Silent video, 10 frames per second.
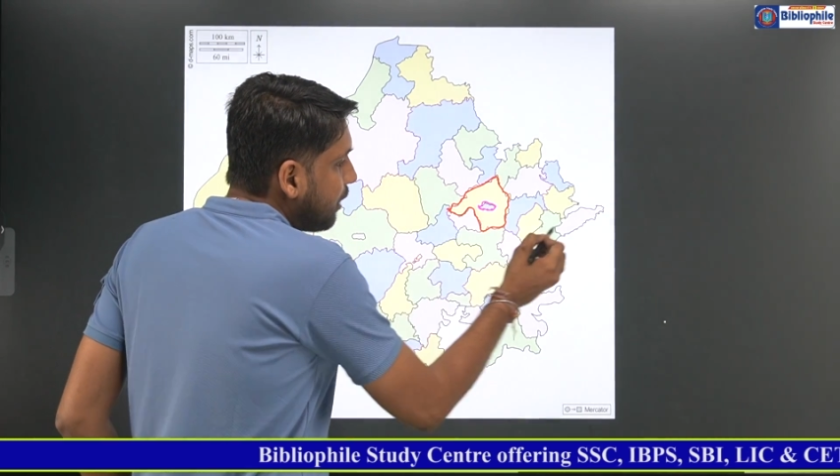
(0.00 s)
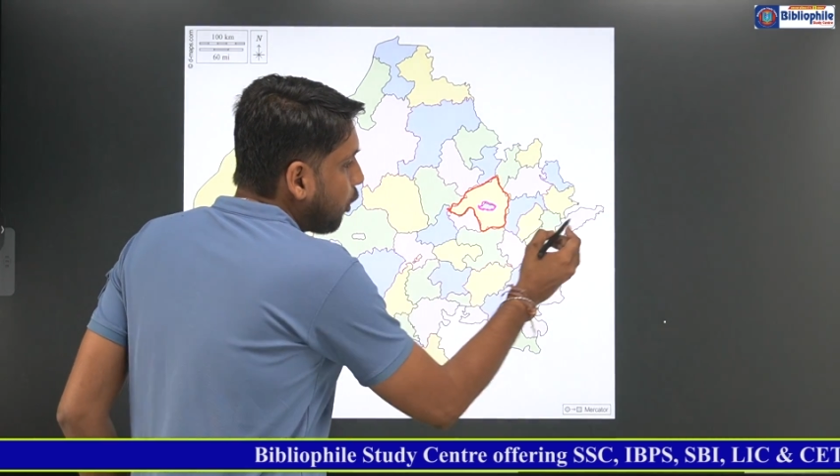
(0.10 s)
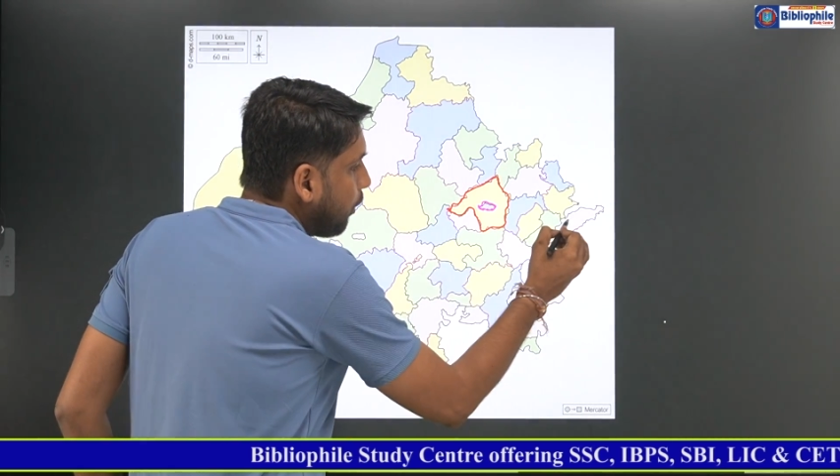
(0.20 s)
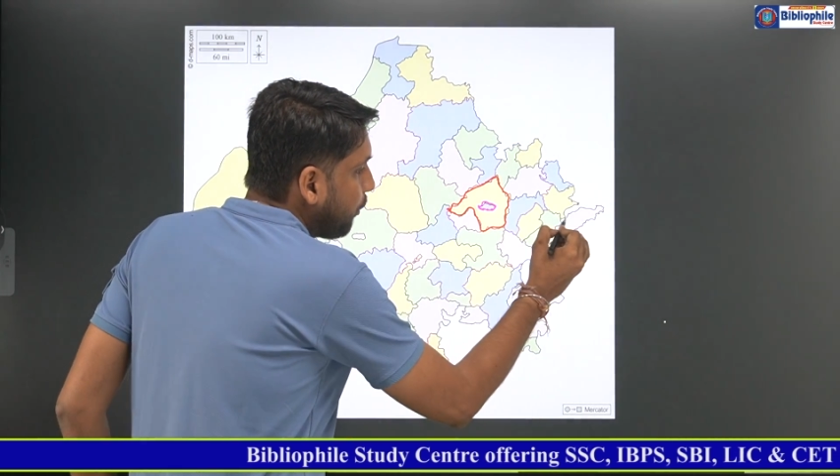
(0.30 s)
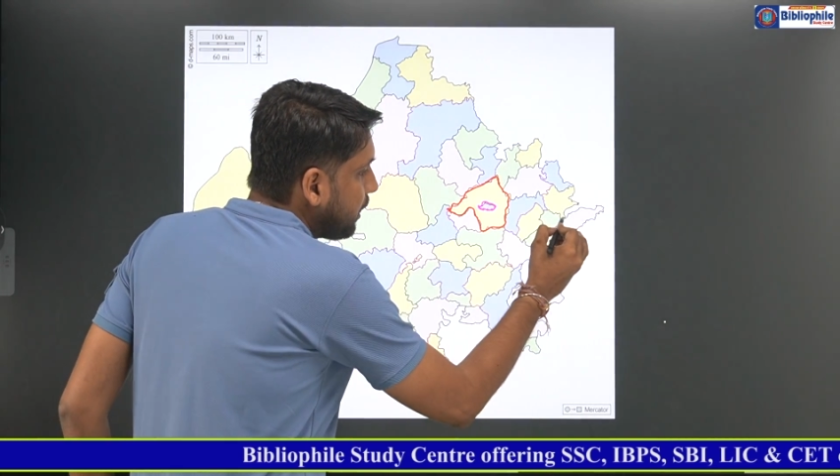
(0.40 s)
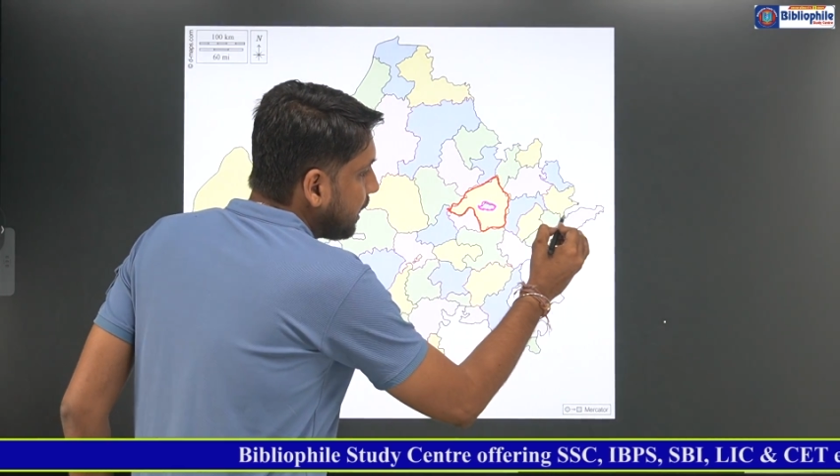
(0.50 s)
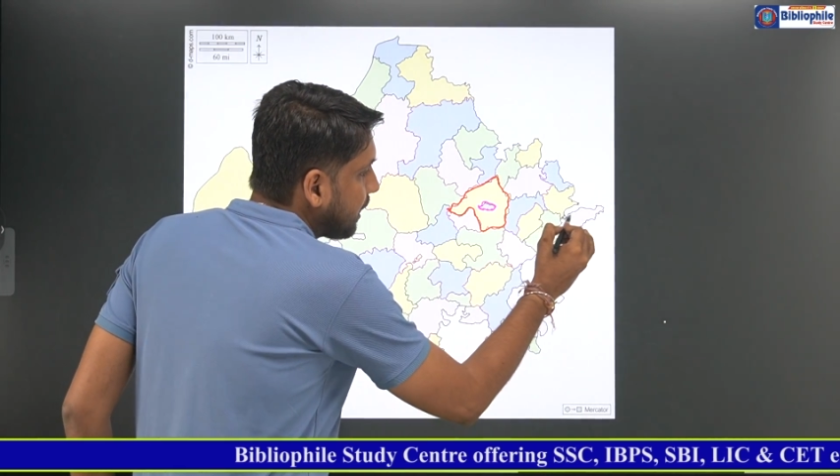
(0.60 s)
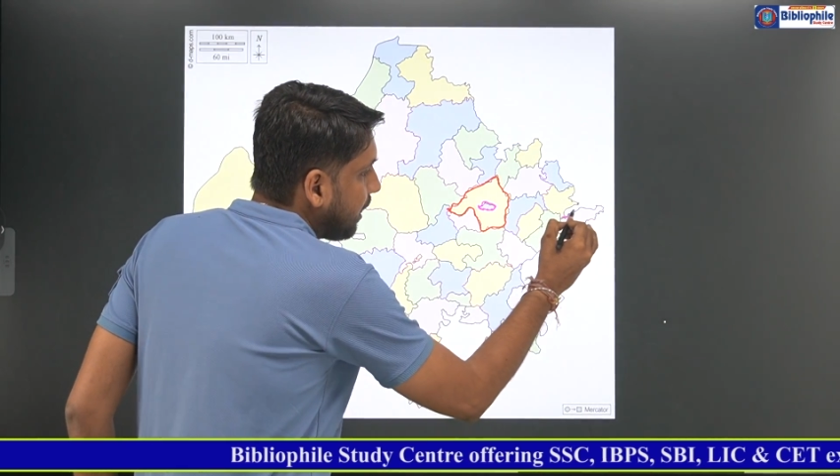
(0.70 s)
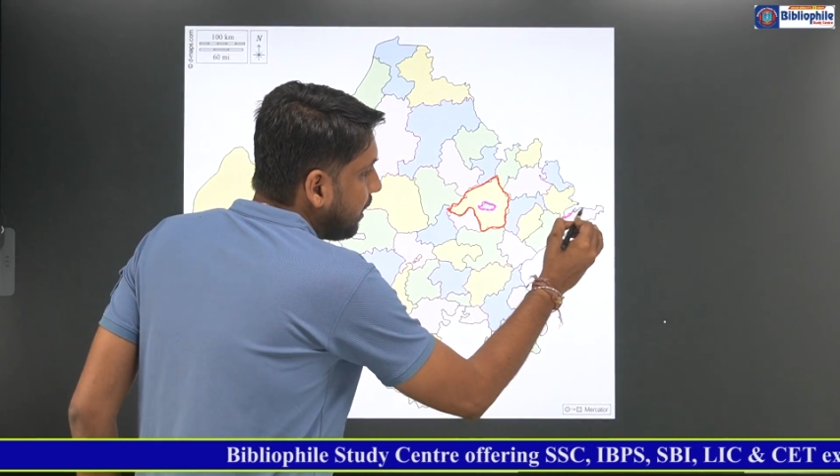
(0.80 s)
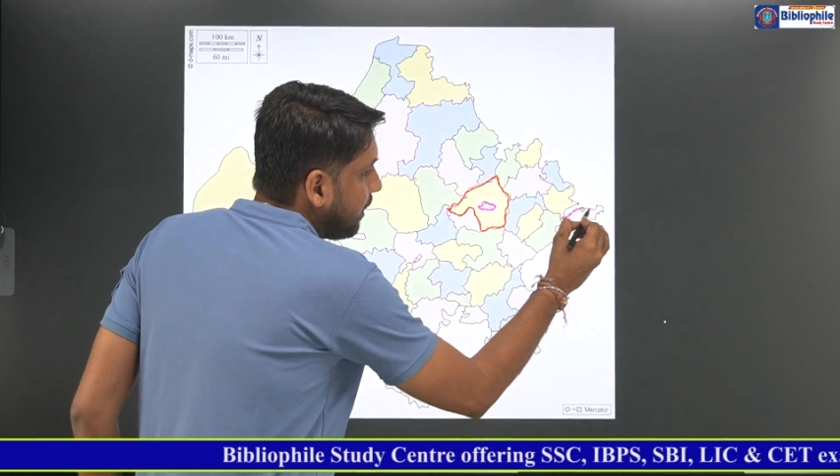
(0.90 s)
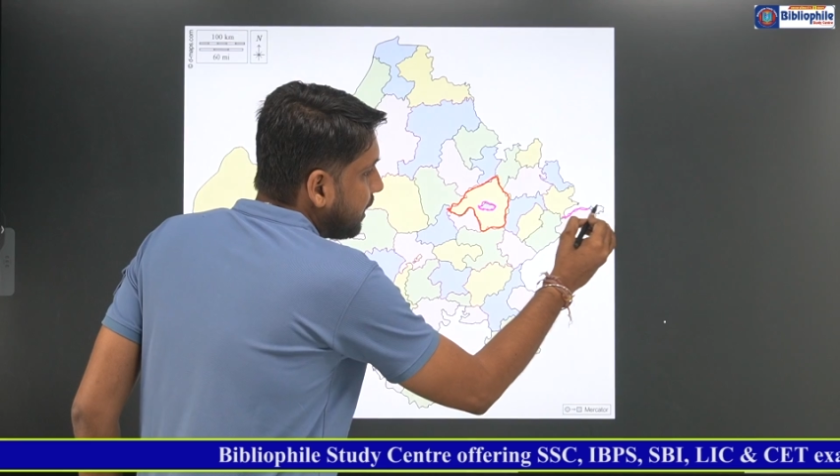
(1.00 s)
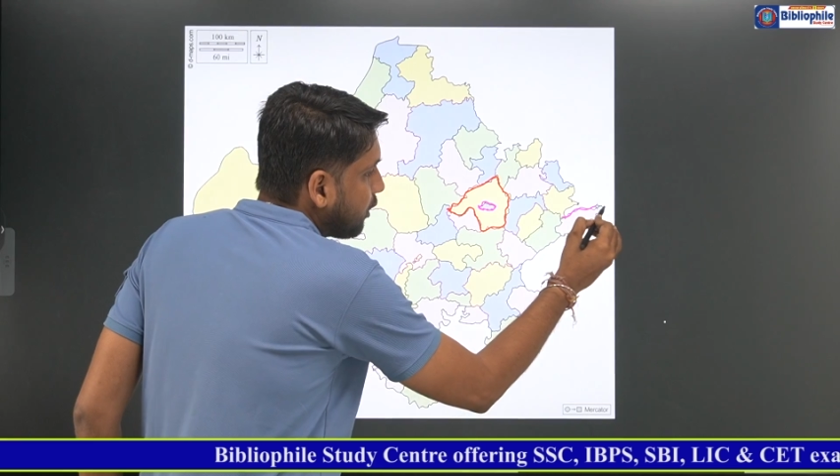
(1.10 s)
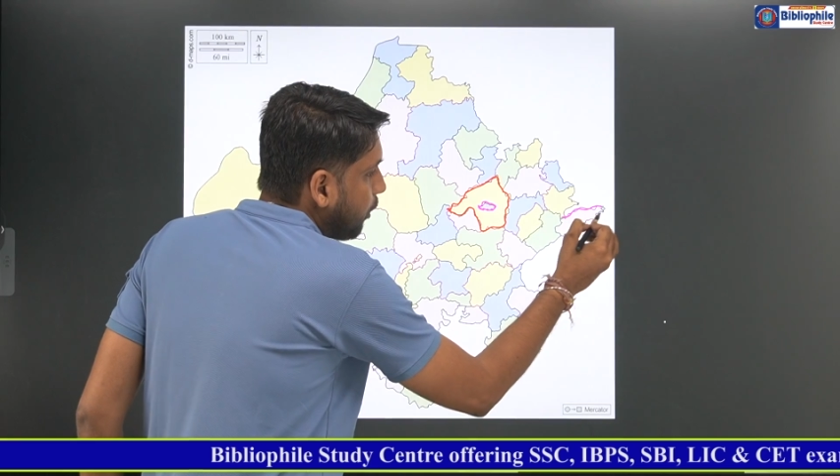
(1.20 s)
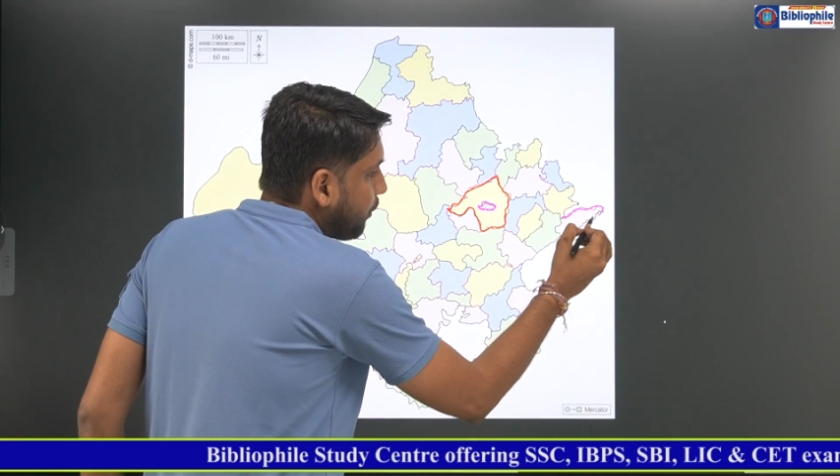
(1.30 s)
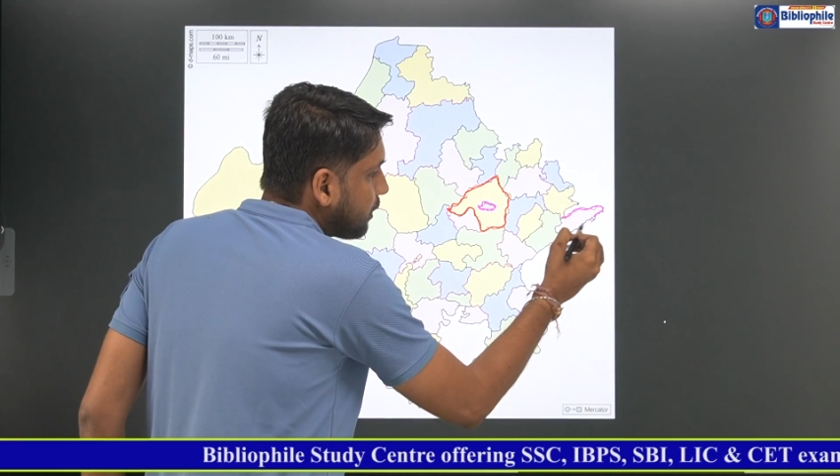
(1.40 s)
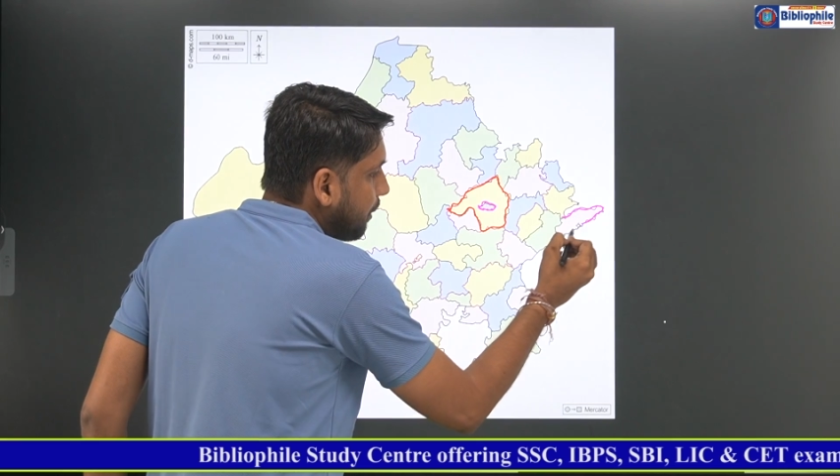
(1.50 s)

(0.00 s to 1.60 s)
धौलपुर ये था ये धौलपुर